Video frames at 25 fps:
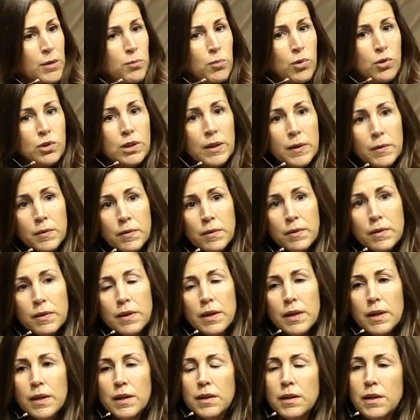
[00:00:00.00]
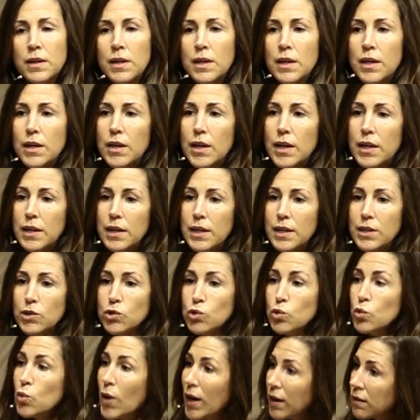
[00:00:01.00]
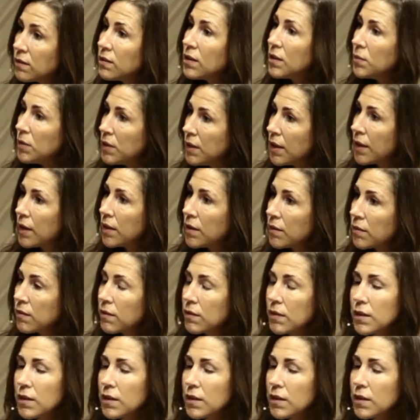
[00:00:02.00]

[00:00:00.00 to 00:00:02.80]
potencia eh, su actividad